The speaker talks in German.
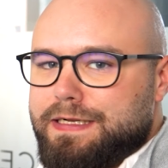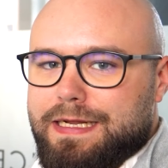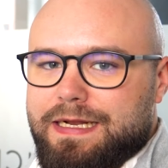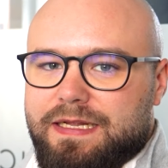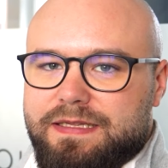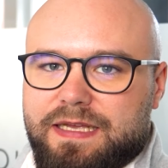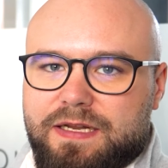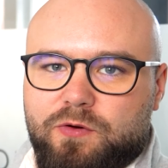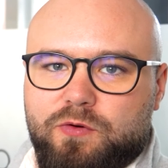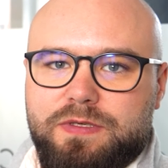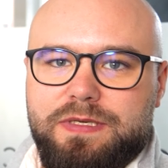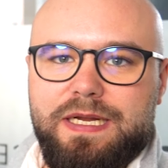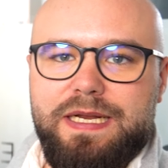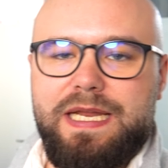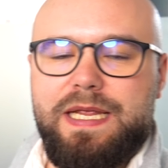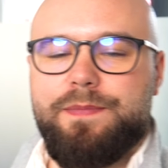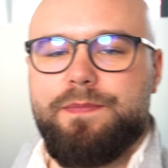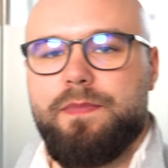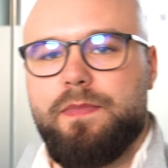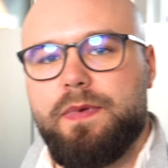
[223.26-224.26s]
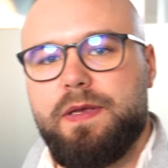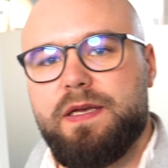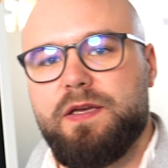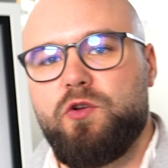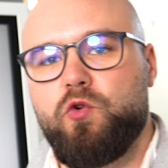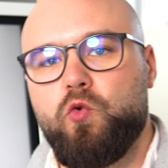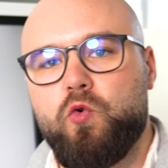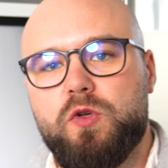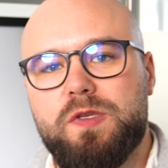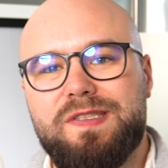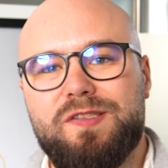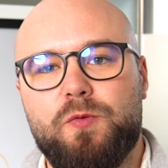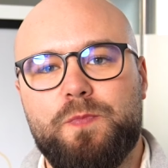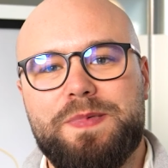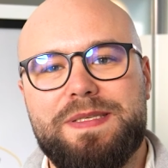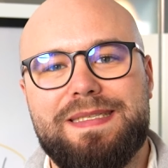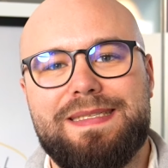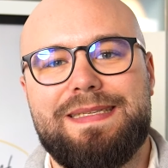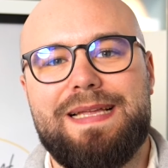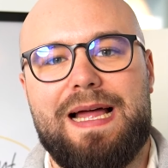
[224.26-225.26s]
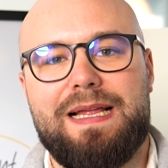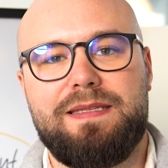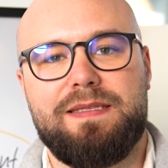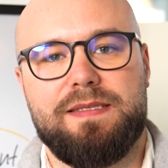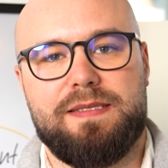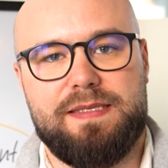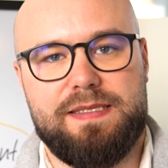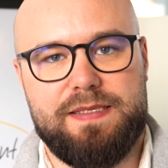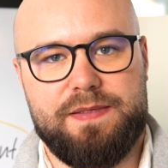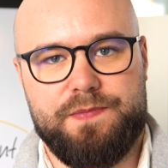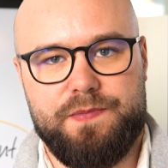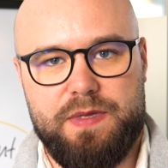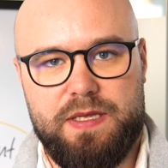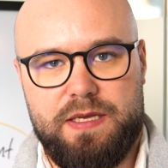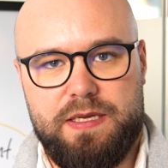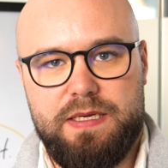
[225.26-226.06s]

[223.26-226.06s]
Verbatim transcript: weil dann hat dein Unternehmen genug Substanz,